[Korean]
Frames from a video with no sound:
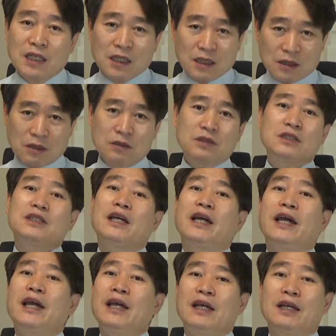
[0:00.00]
이런
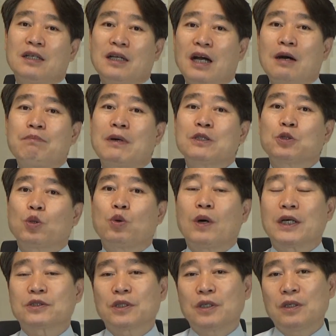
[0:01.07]
게 한반도
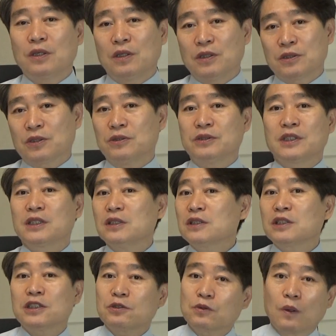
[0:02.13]
와서 전쟁을
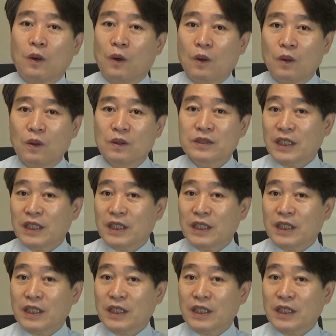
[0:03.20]
치르고